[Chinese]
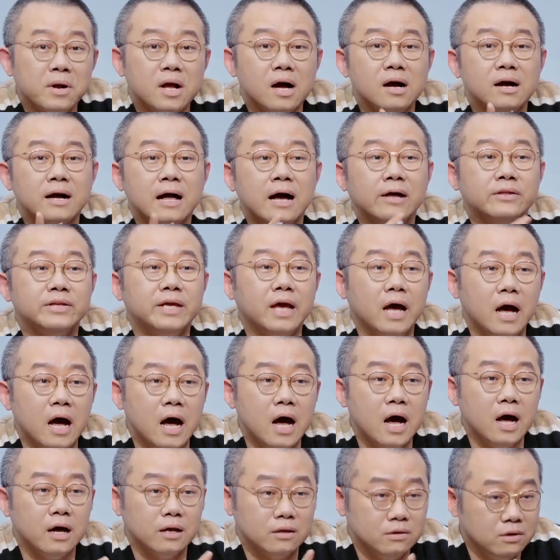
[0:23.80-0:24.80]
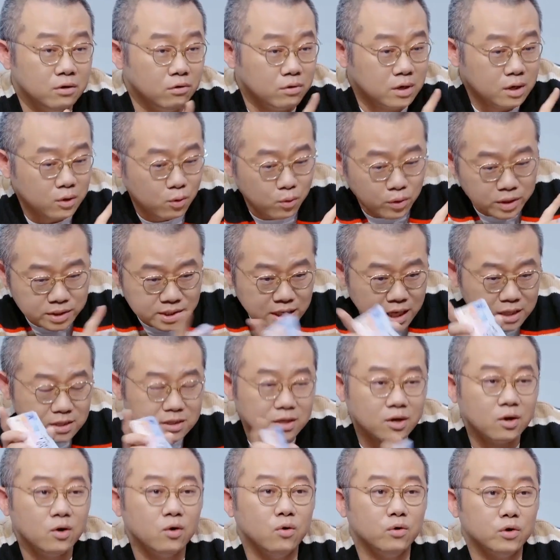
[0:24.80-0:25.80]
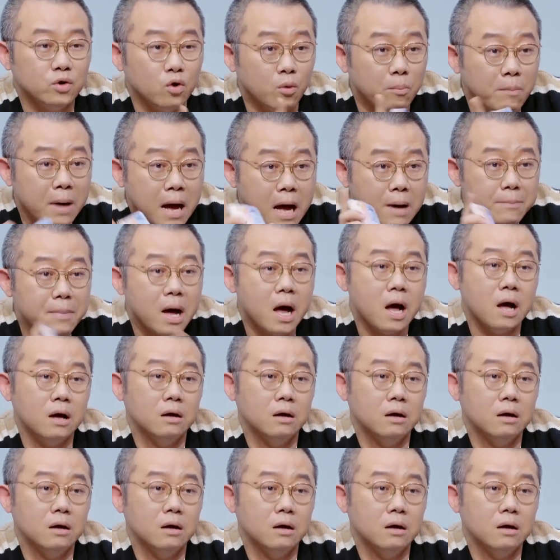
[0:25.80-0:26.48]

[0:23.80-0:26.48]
们刚看见啊，有人回家之后有妈妈，